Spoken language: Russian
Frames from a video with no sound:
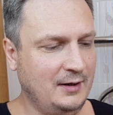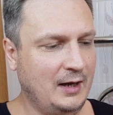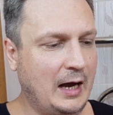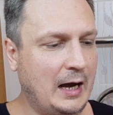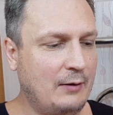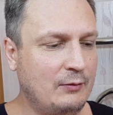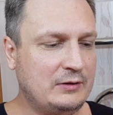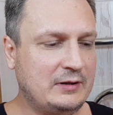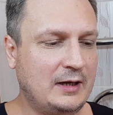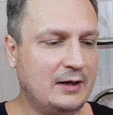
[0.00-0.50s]

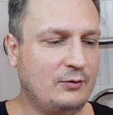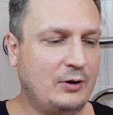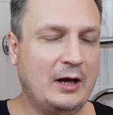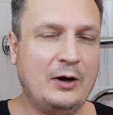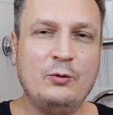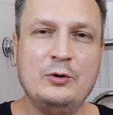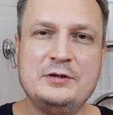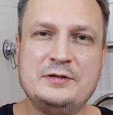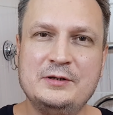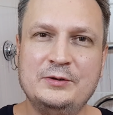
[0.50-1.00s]
А вот как,
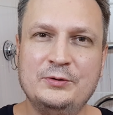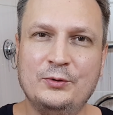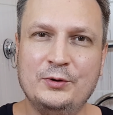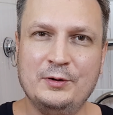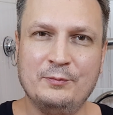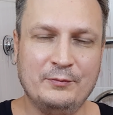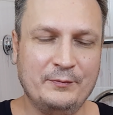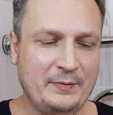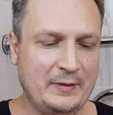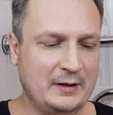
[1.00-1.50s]
какой
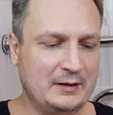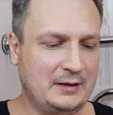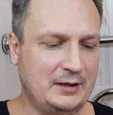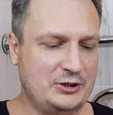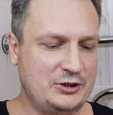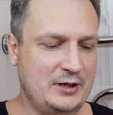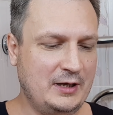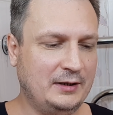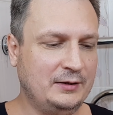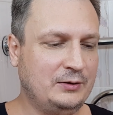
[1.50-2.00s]
синоним,
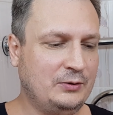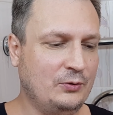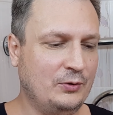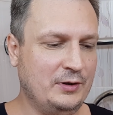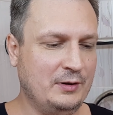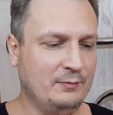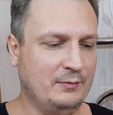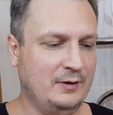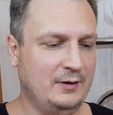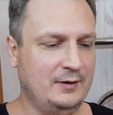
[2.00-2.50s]
точнее
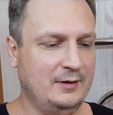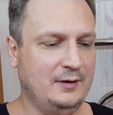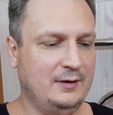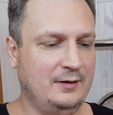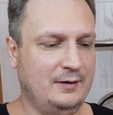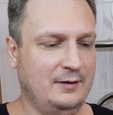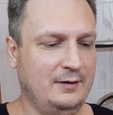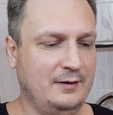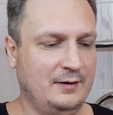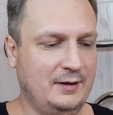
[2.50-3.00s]
антоним
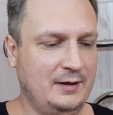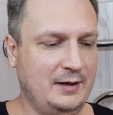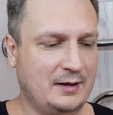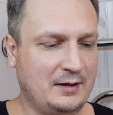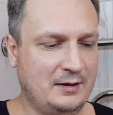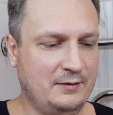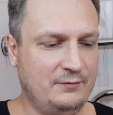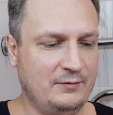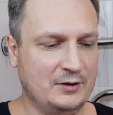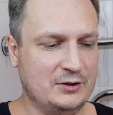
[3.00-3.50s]
э, к
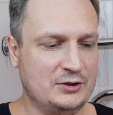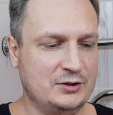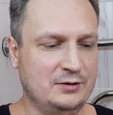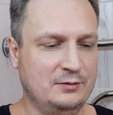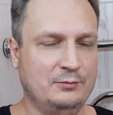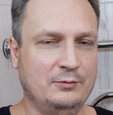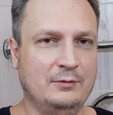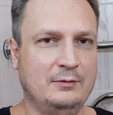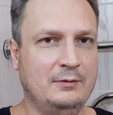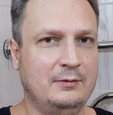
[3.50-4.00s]
ярко
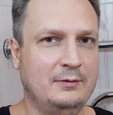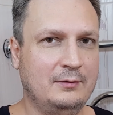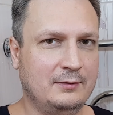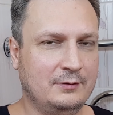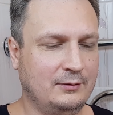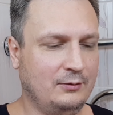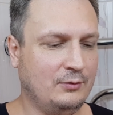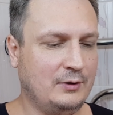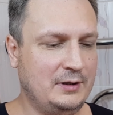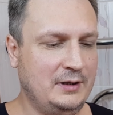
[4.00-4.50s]
выраженному?
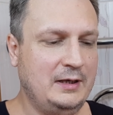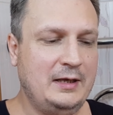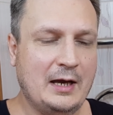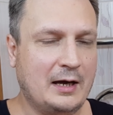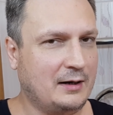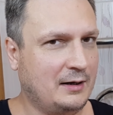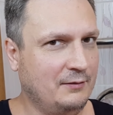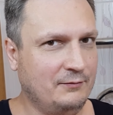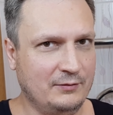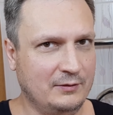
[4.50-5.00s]
Только не
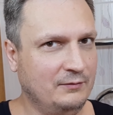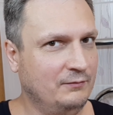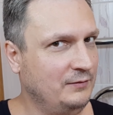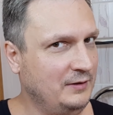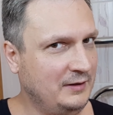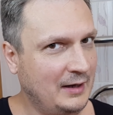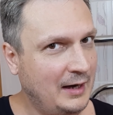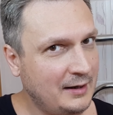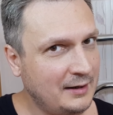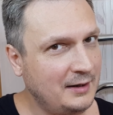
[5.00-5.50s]
ярко,
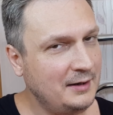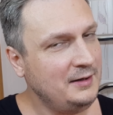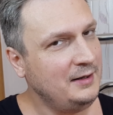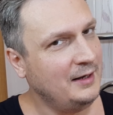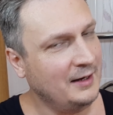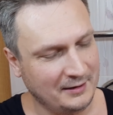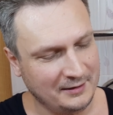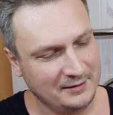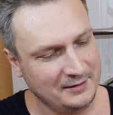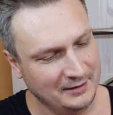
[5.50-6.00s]
ярко, не
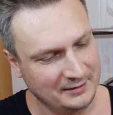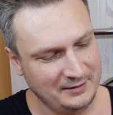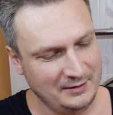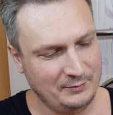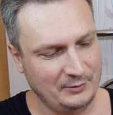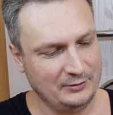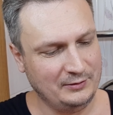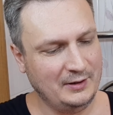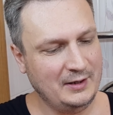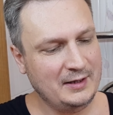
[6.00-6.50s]
ярко, нет, не
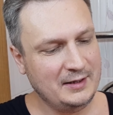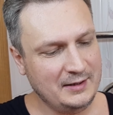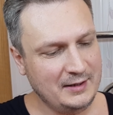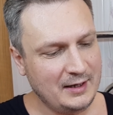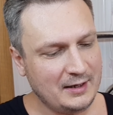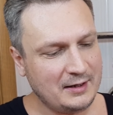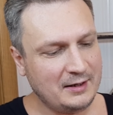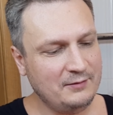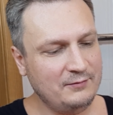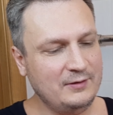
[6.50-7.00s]
понятно.
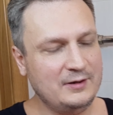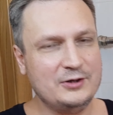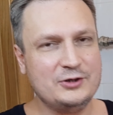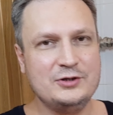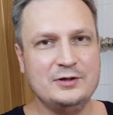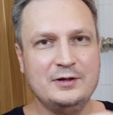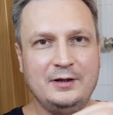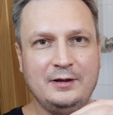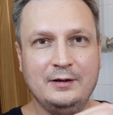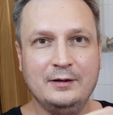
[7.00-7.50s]
Ярко
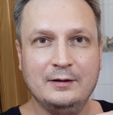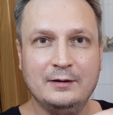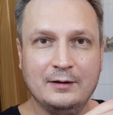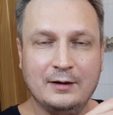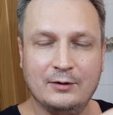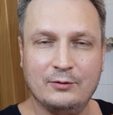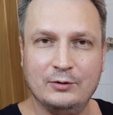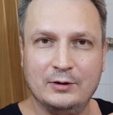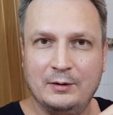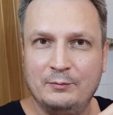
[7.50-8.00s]
выраженный,
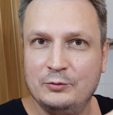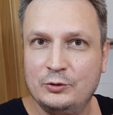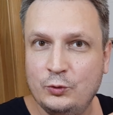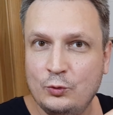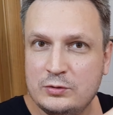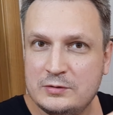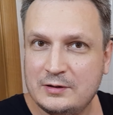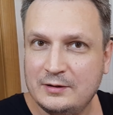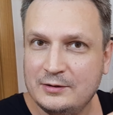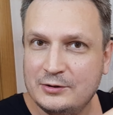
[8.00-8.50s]
какой там,
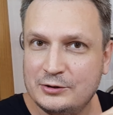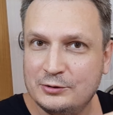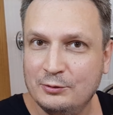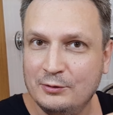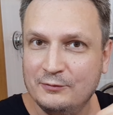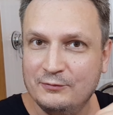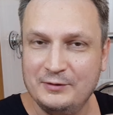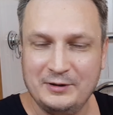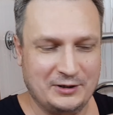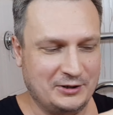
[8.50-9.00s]
тусклый, что
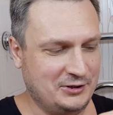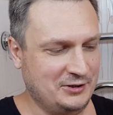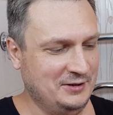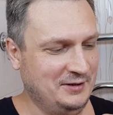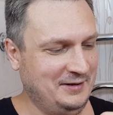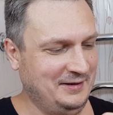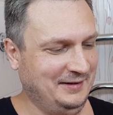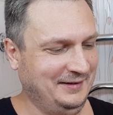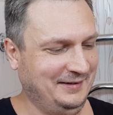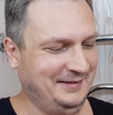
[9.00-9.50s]
ли,
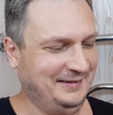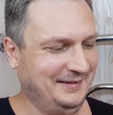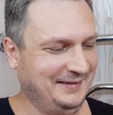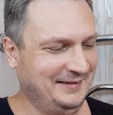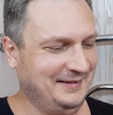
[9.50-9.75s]
выраженный